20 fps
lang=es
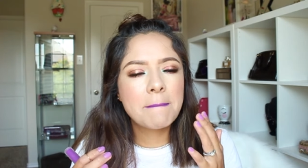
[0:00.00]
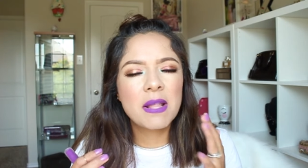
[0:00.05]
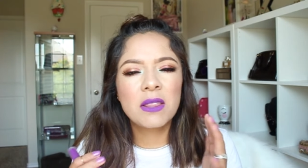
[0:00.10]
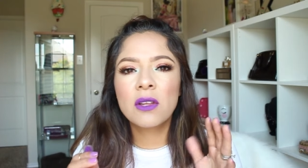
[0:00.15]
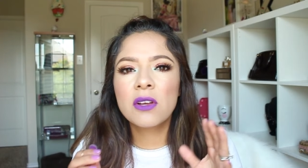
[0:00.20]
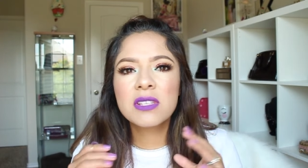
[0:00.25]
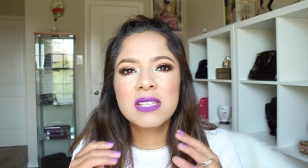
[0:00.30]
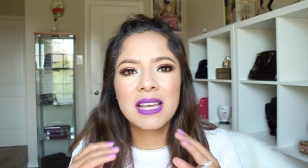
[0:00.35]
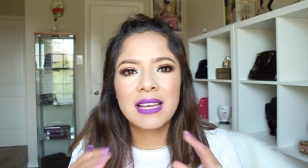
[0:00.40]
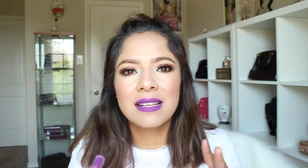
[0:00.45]

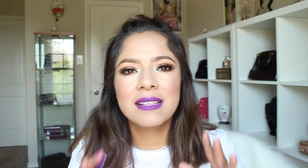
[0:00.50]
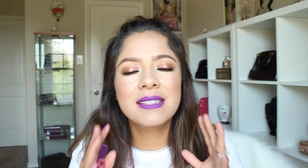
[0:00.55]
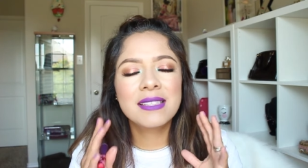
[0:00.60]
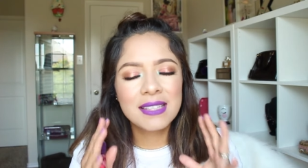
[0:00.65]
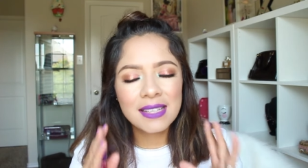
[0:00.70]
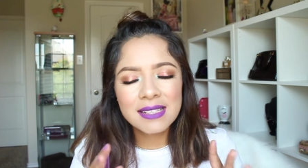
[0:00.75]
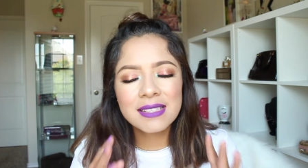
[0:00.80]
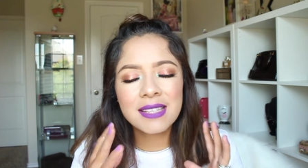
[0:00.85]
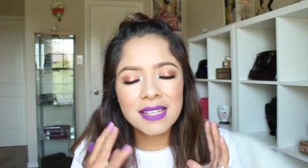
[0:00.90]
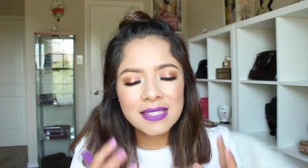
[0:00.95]
no sé,
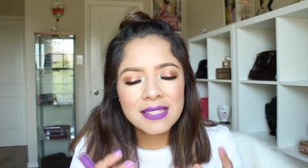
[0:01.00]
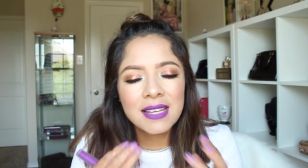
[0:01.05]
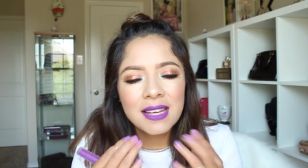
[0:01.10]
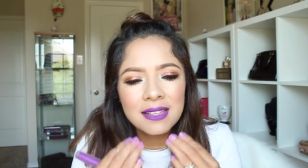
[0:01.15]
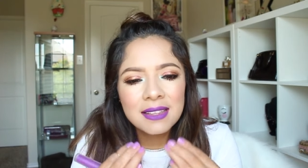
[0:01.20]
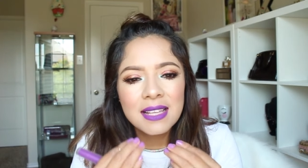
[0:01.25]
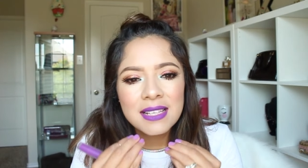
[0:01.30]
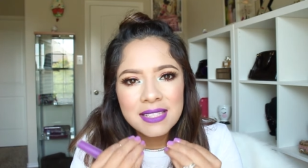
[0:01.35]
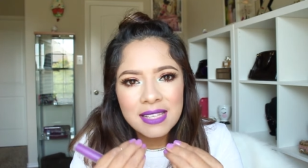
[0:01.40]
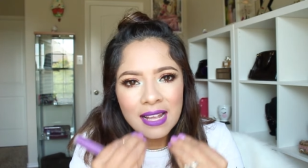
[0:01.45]
sí, sí
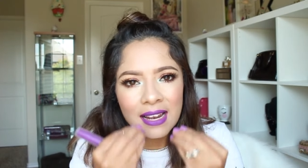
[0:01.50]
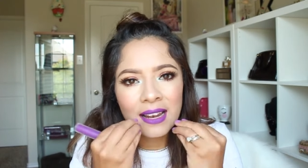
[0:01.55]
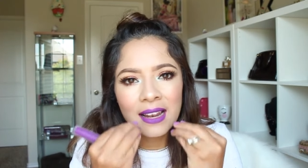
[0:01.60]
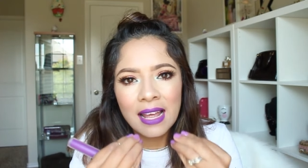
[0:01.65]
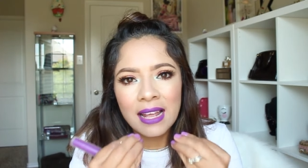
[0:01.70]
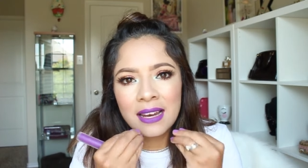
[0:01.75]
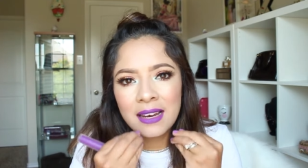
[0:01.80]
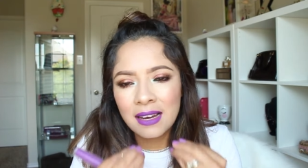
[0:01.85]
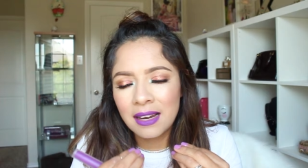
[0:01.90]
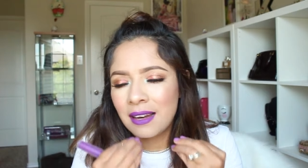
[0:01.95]
sientes
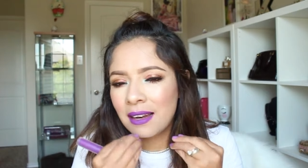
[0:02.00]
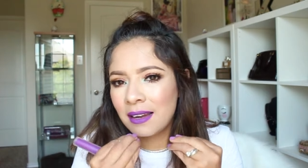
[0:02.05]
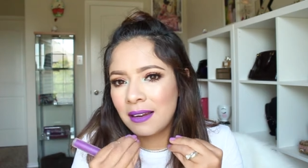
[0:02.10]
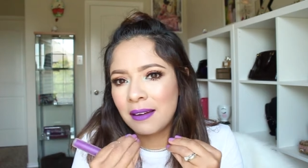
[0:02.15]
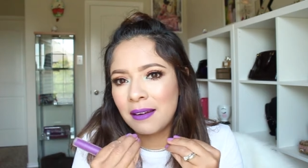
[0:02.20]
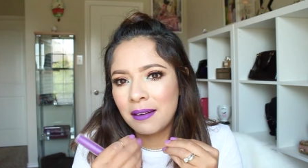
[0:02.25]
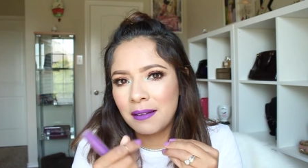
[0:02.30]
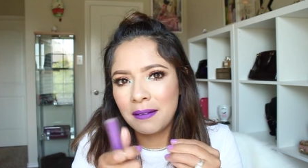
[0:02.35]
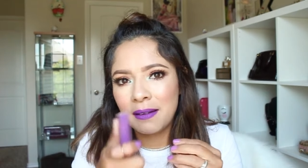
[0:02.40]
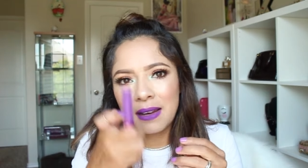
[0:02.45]

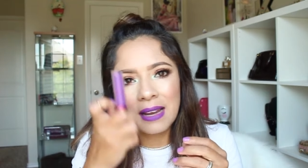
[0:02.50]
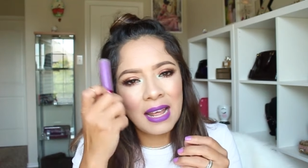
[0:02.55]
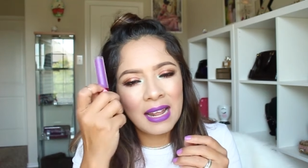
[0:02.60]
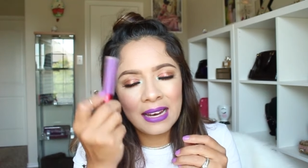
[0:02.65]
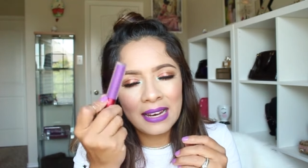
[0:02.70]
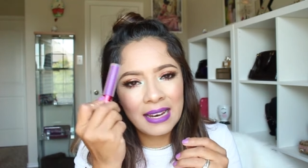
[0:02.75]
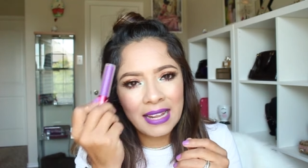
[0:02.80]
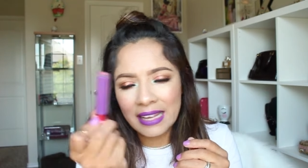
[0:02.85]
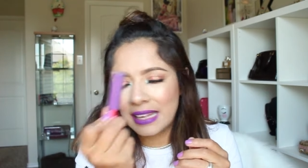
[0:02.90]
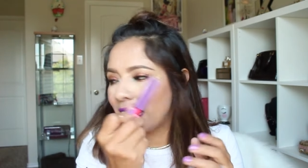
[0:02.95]
el,
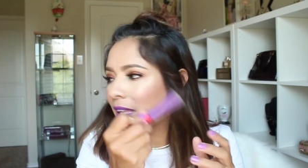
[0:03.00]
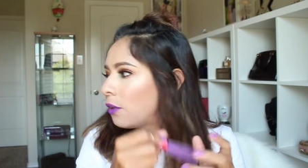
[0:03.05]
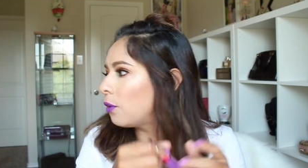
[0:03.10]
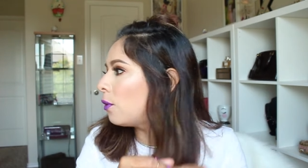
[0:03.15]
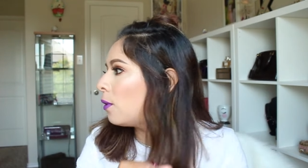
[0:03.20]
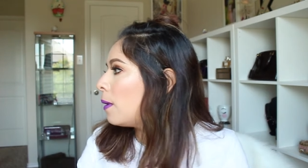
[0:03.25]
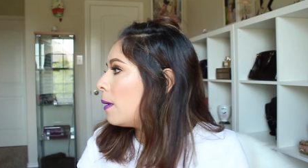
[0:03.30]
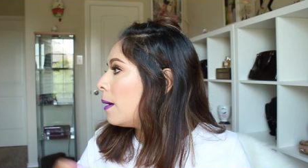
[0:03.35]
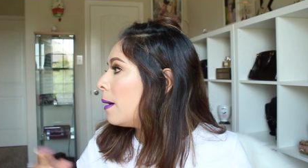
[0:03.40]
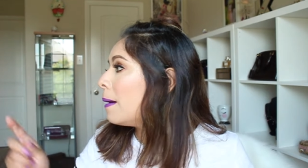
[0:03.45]
líquido.